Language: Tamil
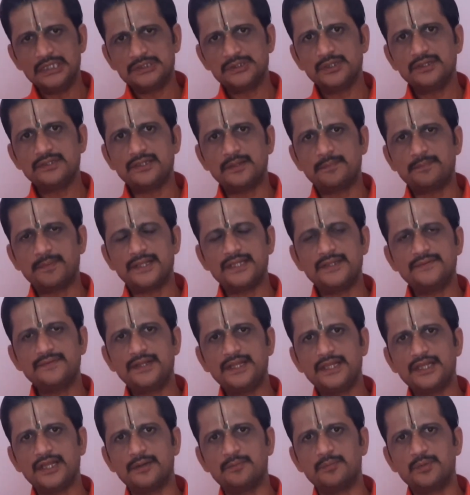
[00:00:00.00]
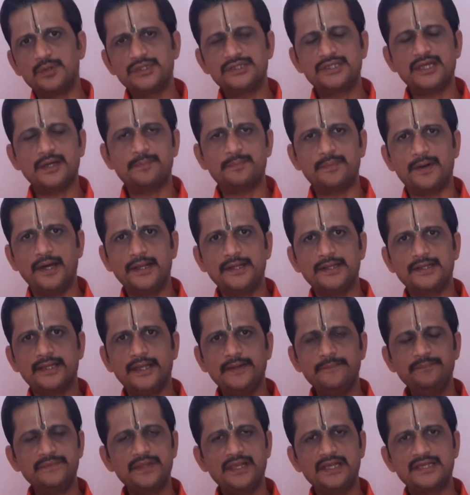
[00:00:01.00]
ஸோ இந்த பதிவை நீங்கள் முழுசாக
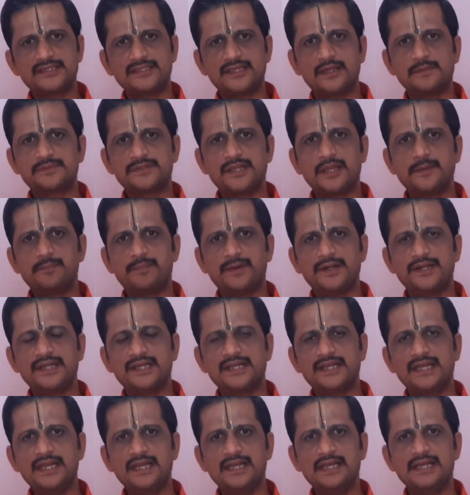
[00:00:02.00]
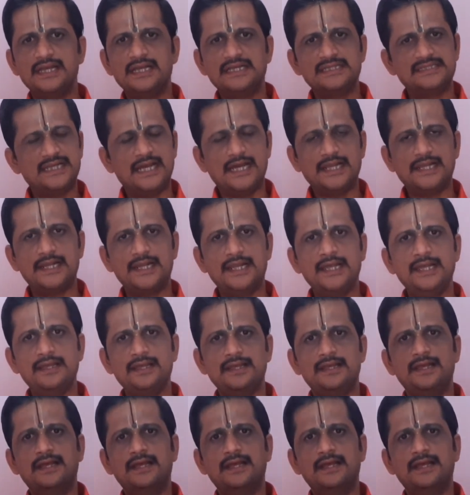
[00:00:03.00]
பாருங்கள் சப்ஸ்கிரைப் பண்ணுங்கள் சேனலை